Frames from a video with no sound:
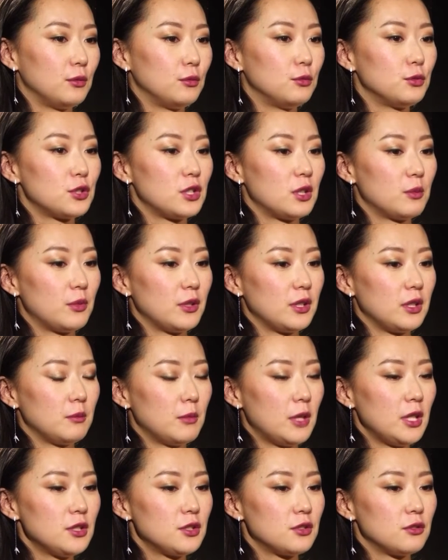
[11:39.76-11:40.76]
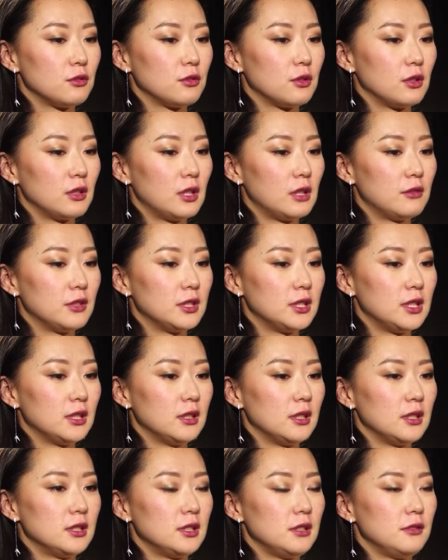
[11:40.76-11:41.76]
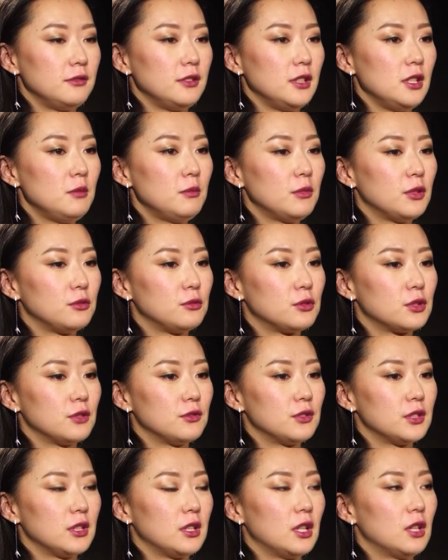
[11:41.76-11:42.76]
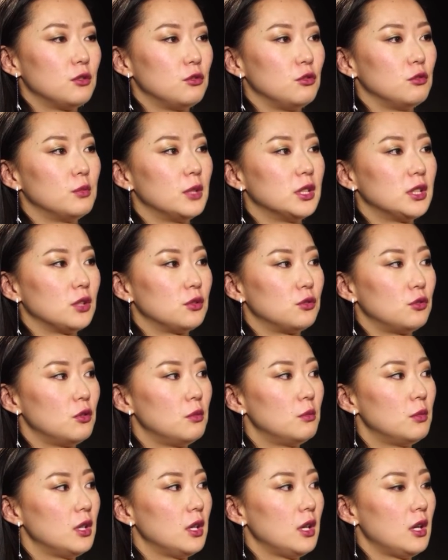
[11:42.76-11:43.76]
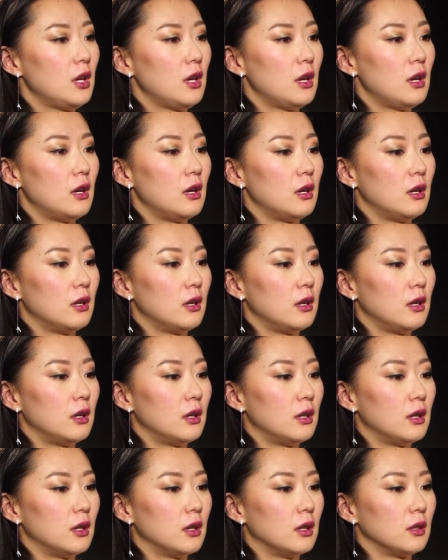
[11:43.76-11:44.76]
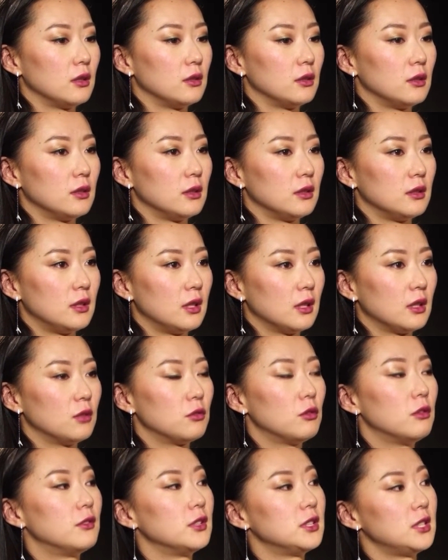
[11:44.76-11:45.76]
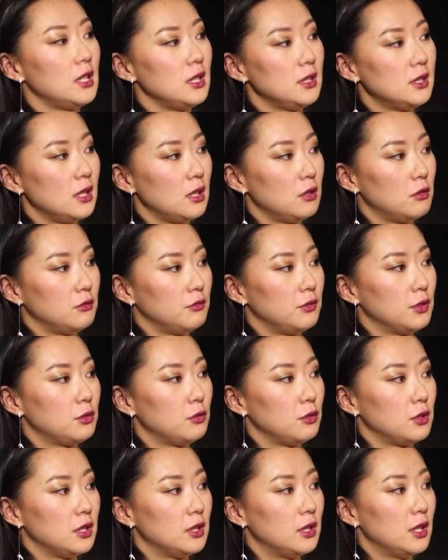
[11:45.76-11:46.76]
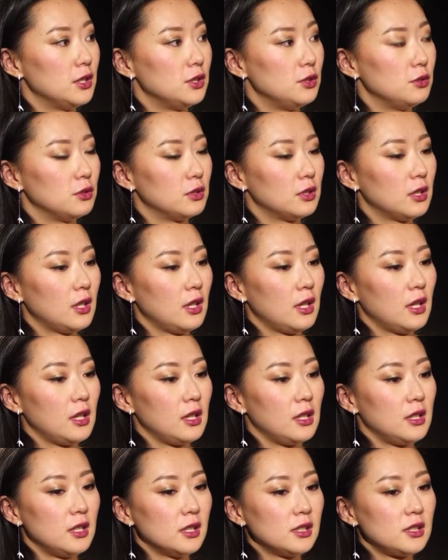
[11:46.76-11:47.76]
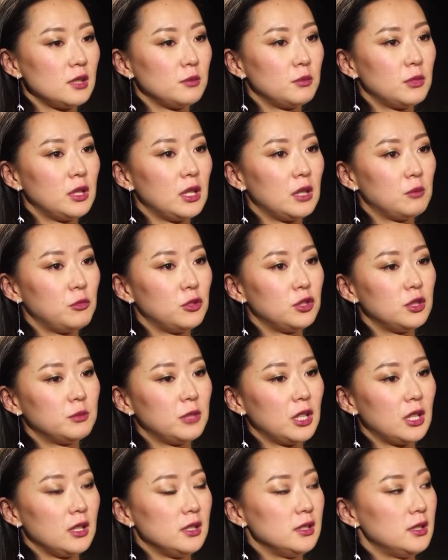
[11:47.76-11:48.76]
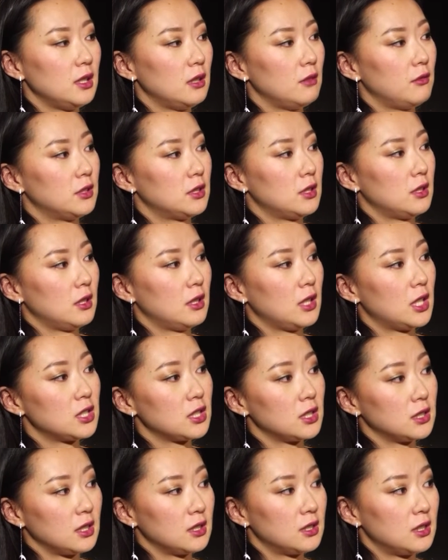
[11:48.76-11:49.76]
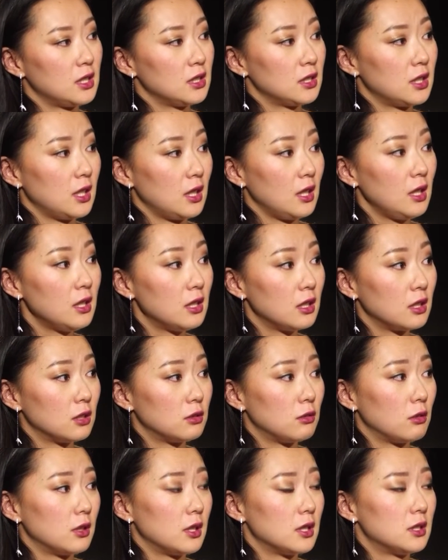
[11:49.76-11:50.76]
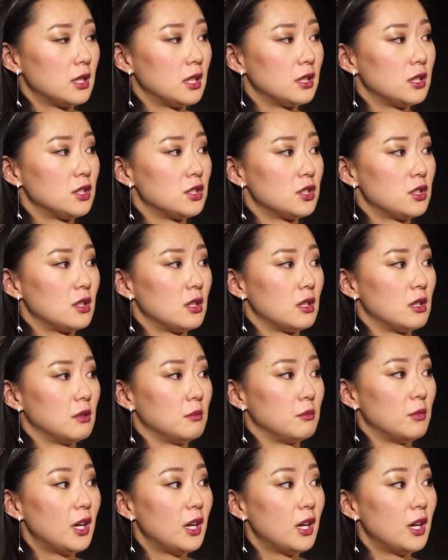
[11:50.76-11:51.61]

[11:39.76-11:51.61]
Нужно понимать, что когда вы делаете фильмы, нужно всегда думать о том, а, до какого зрителя он в итоге дойдет. И если мы будем ориентироваться на наш казахстанский рынок, который достаточно